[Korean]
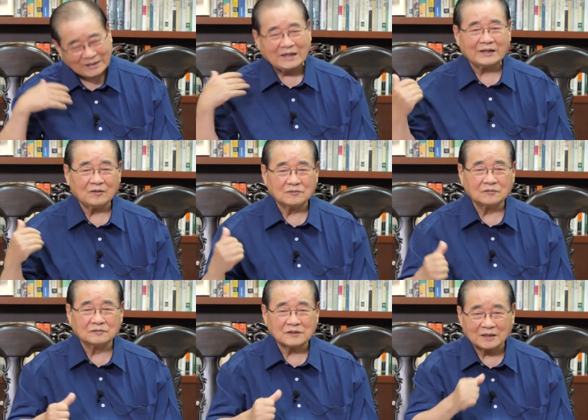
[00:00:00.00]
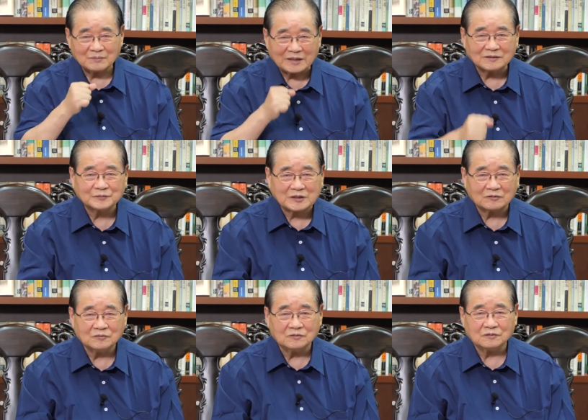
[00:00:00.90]
가게 하고 자기 가 마이크
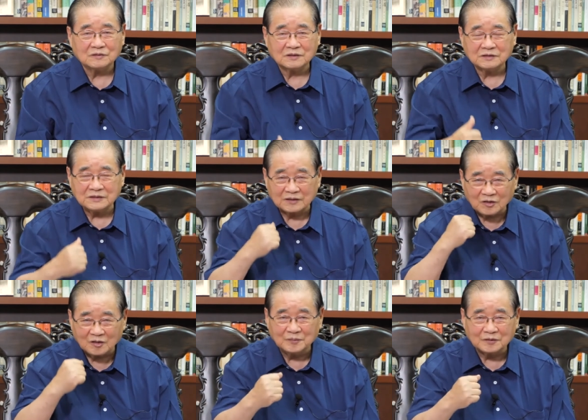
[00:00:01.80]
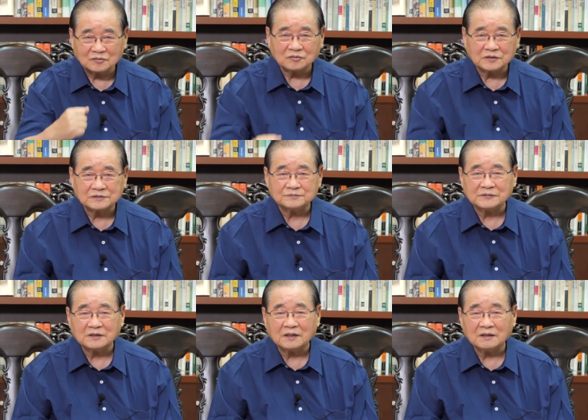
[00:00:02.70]
잡고 그냥 열변을
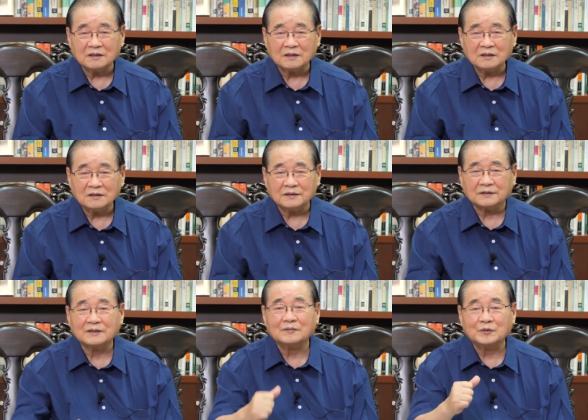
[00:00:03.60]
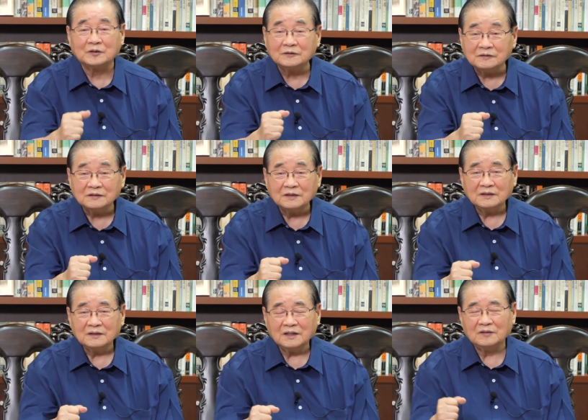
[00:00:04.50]
토했습니다. 어? 이렇게 하면은
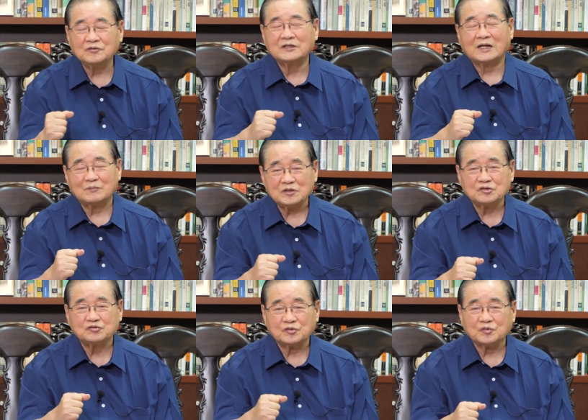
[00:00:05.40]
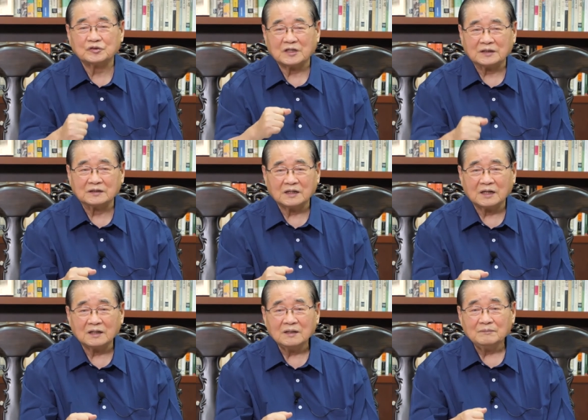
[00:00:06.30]
에, 예, 우리나라 민주주의 오지
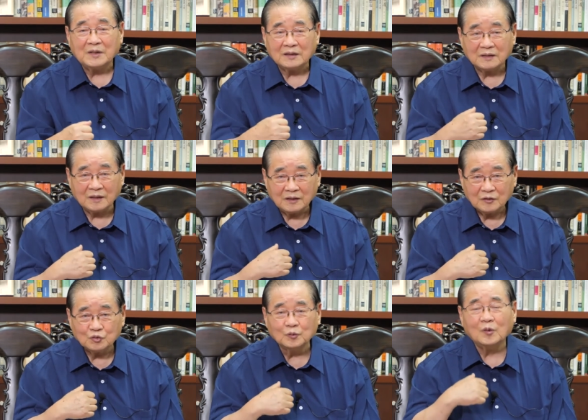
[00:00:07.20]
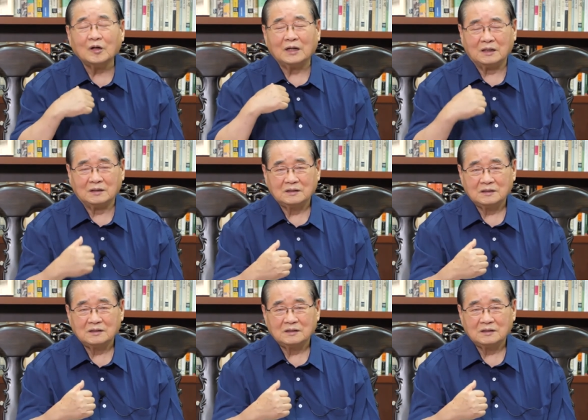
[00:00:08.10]
않는다. 예? 후보가